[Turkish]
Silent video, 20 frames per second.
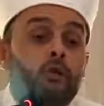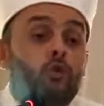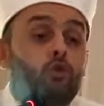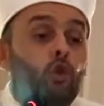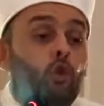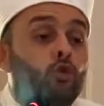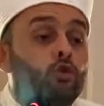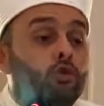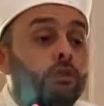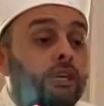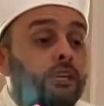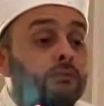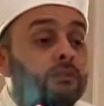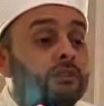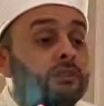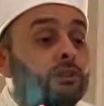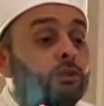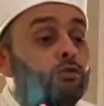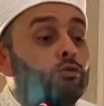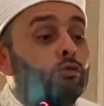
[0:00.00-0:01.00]
gözlerimiz
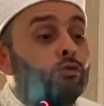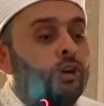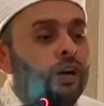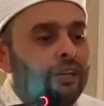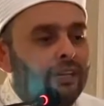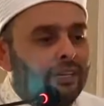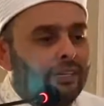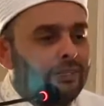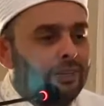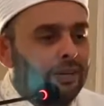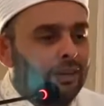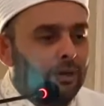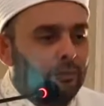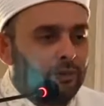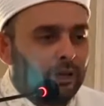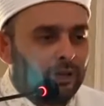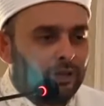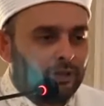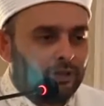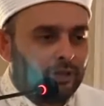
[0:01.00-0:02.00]
Resulullah Aleyhisselam'ı
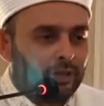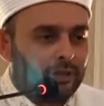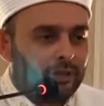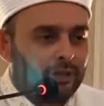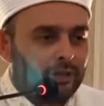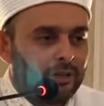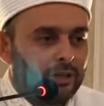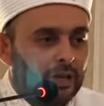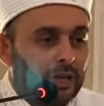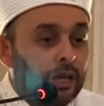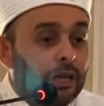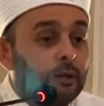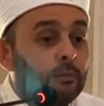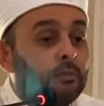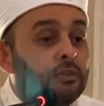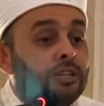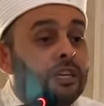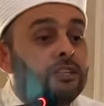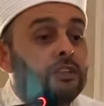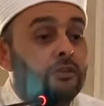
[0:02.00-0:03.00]
arayacak.
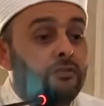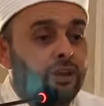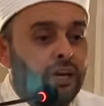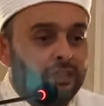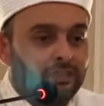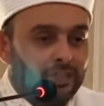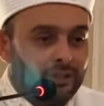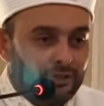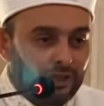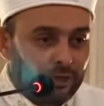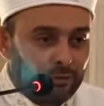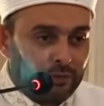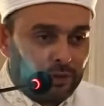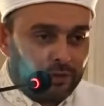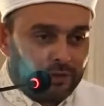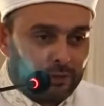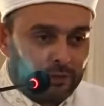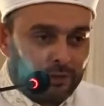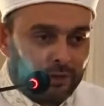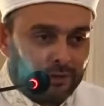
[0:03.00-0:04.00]
Bize şefaat edecek mi
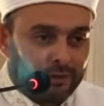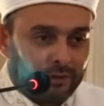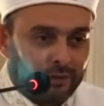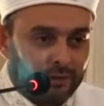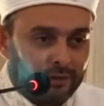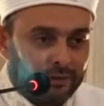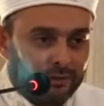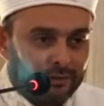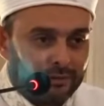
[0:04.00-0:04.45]
acaba diye.